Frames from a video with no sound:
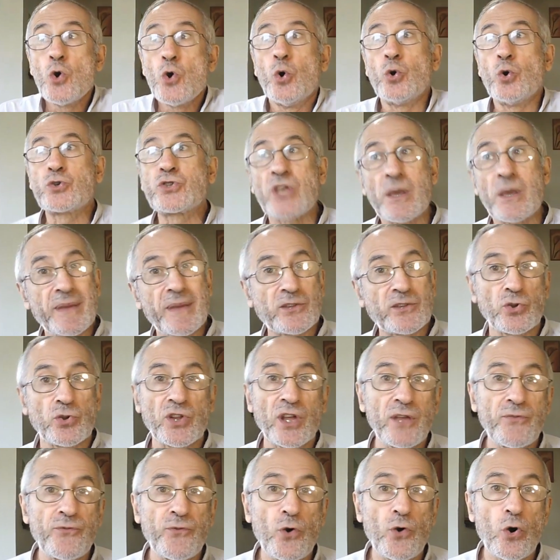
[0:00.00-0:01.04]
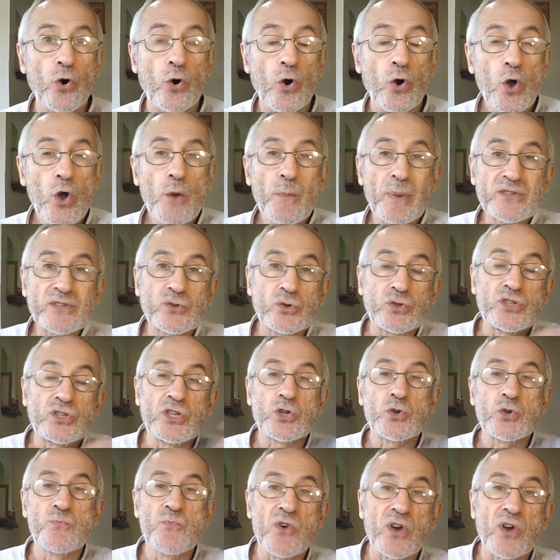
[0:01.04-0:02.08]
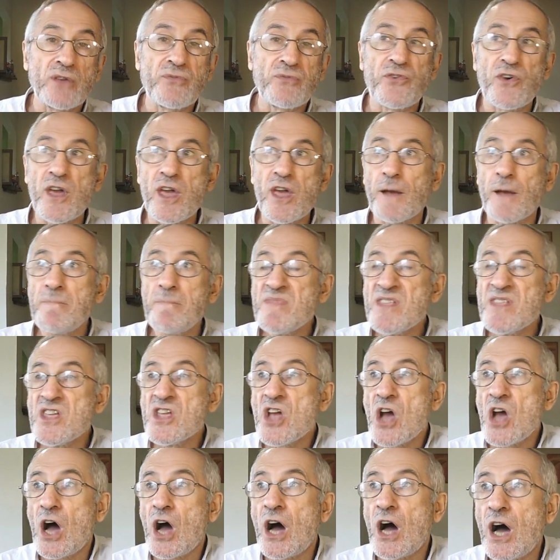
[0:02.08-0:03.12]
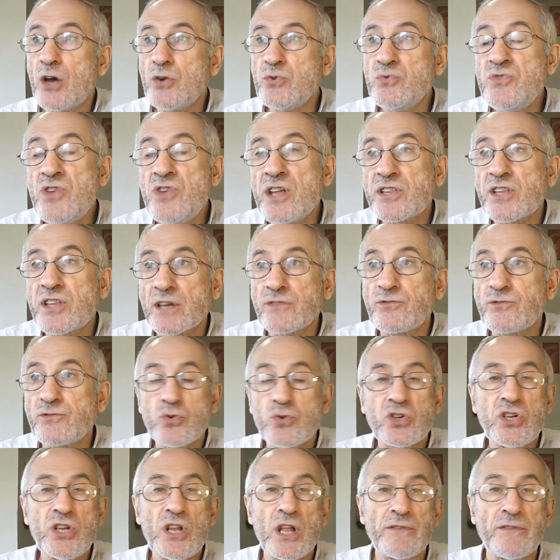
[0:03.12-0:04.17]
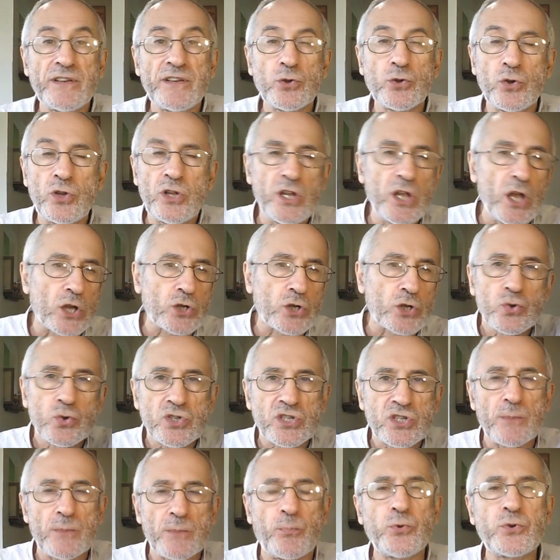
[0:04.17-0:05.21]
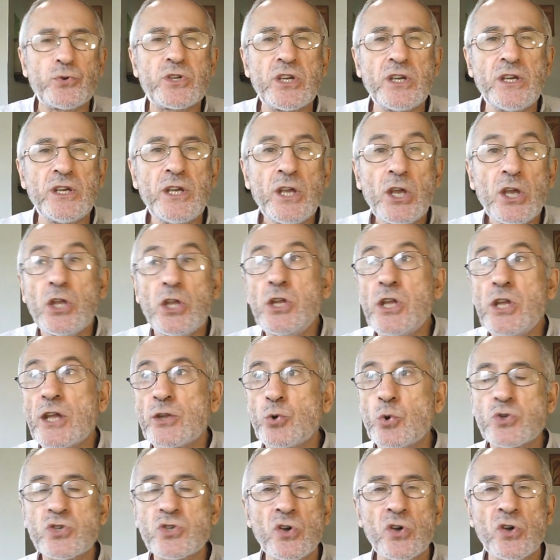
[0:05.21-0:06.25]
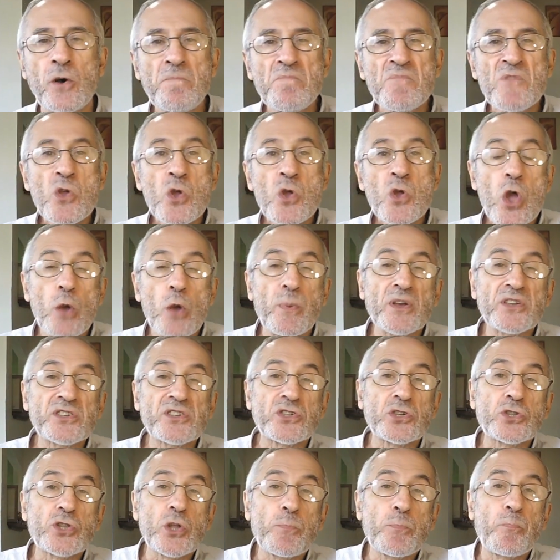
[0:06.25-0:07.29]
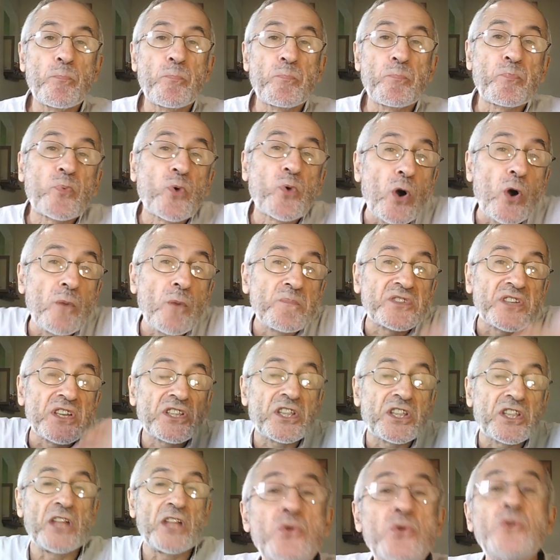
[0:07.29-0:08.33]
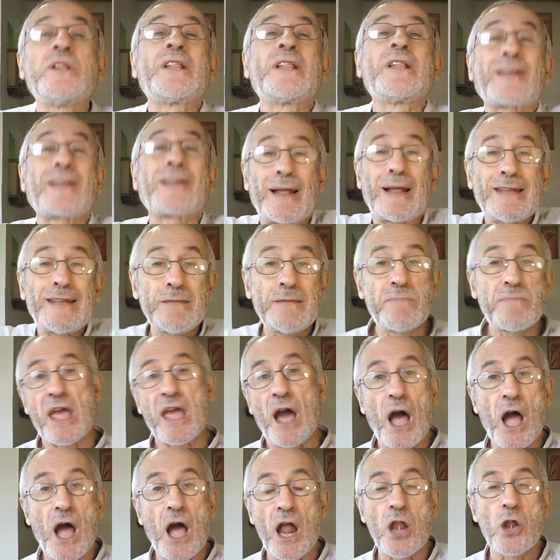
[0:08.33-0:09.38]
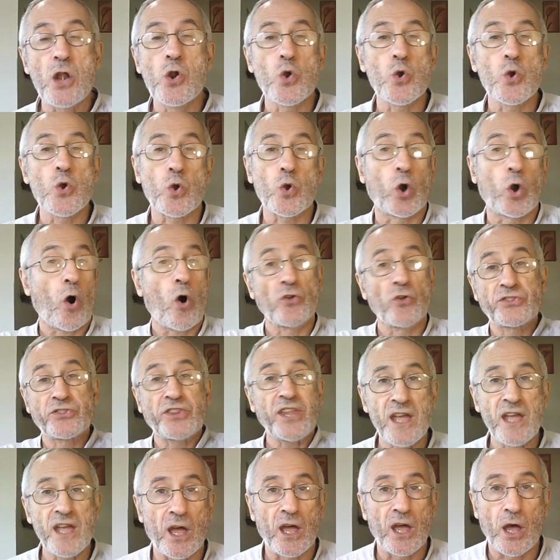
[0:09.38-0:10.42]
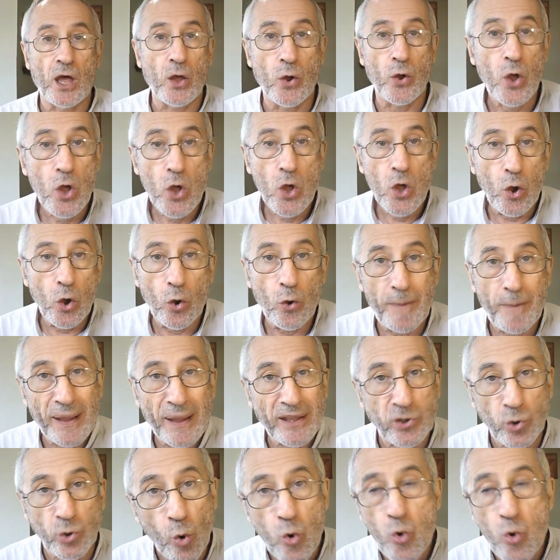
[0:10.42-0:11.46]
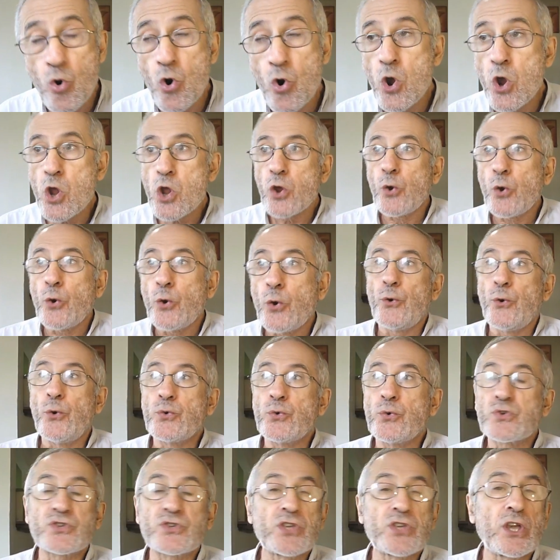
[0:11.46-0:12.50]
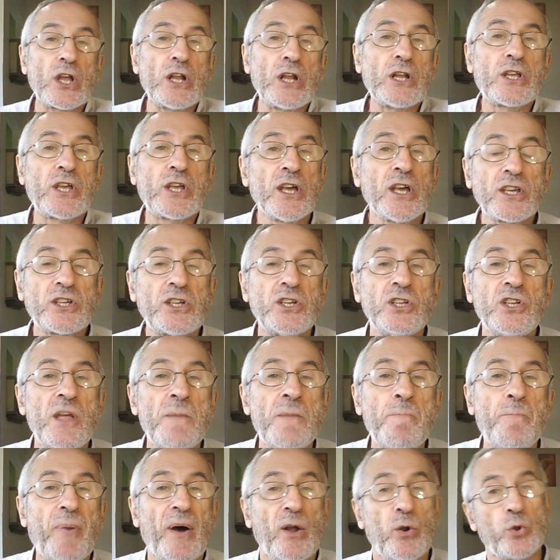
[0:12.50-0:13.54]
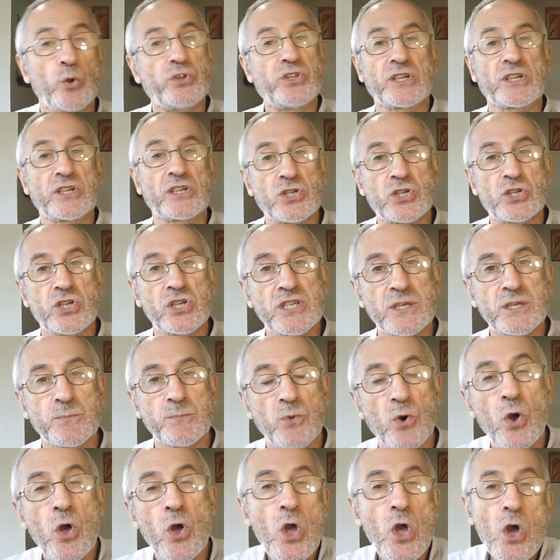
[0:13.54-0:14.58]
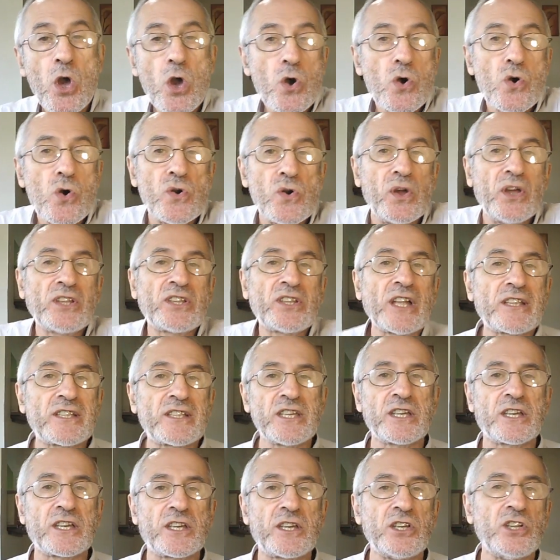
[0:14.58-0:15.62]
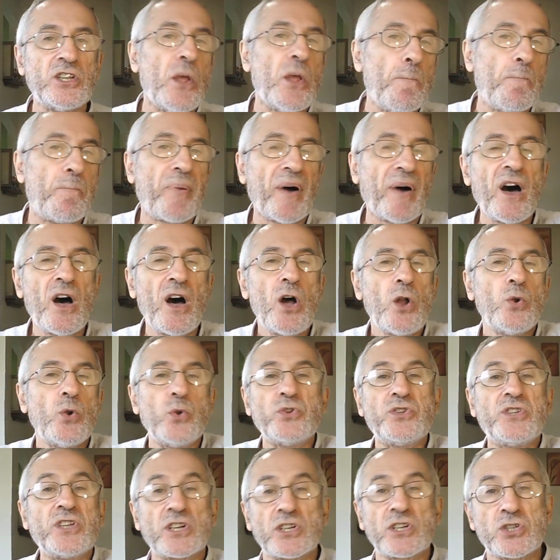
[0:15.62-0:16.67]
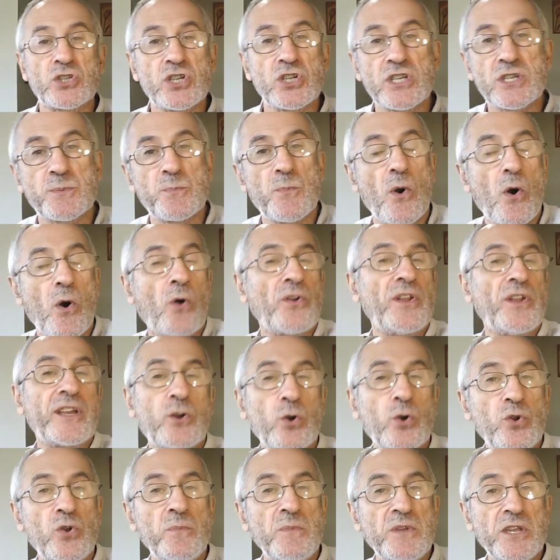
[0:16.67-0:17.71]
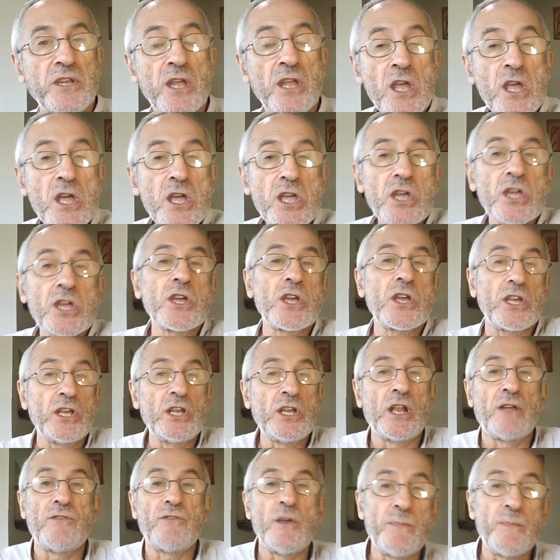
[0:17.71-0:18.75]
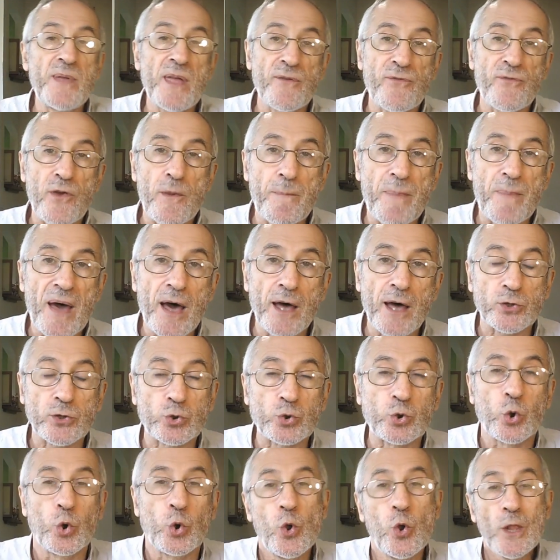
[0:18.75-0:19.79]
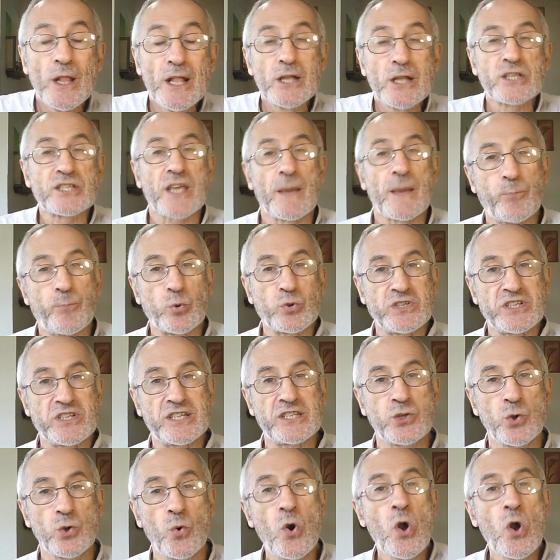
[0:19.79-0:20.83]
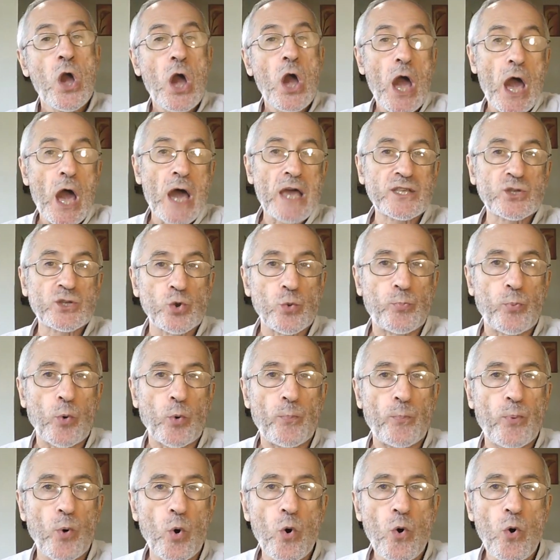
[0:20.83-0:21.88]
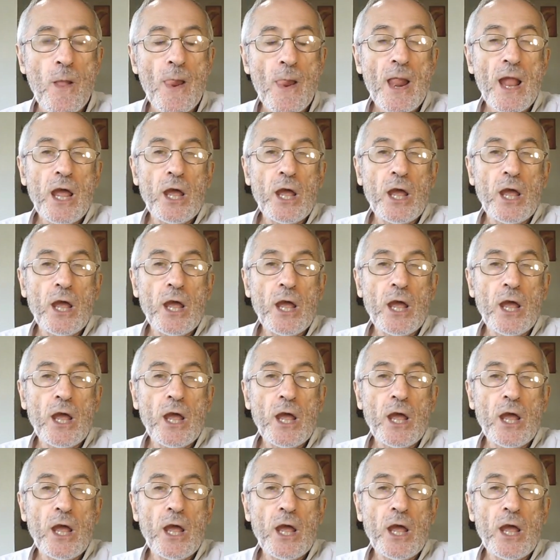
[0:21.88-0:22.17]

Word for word: euh, ça m'étonnerait fort, parce que si je me réfère à une interview qu'il avait donnée à je ne sais plus qui, il y a deux ans, eh ben c'était comme c'est ultralibéral euh, grandin, Bayrou, c'est quelqu'un qui n'aime pas le dirigisme étatique, qui n'aime pas le dirigisme en économie et il avait bien fait part de sa position à ce propos.